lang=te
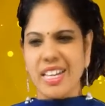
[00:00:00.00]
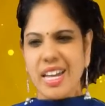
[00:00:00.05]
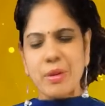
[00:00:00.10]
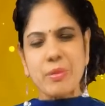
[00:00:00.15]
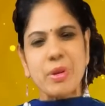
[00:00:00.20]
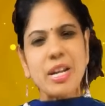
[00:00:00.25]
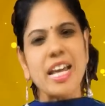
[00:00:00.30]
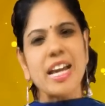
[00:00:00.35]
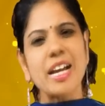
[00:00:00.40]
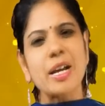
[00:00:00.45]

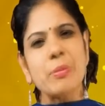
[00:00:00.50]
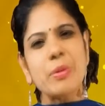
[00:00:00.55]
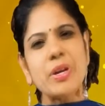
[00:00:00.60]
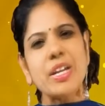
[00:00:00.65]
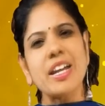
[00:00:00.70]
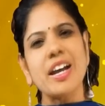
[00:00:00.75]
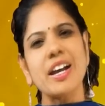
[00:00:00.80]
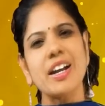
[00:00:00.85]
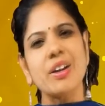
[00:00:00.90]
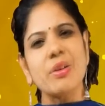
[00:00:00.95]
ఏమి
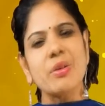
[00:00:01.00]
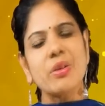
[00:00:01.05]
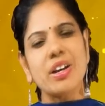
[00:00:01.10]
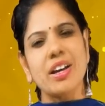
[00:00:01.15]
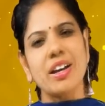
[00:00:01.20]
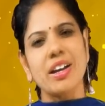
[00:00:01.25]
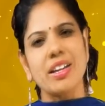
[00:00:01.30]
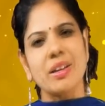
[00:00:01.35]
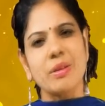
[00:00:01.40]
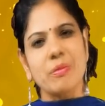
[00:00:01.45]
లేకపోయినా అక్కడ ఒక
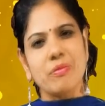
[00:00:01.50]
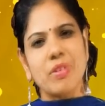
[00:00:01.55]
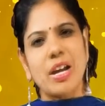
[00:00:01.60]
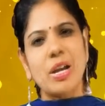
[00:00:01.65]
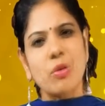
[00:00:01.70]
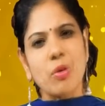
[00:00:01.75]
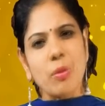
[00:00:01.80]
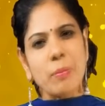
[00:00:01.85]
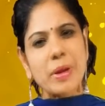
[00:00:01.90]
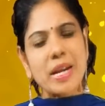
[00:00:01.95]

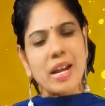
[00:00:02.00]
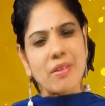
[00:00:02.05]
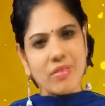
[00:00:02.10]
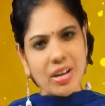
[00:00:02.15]
వాళ్ళు ఓపెన్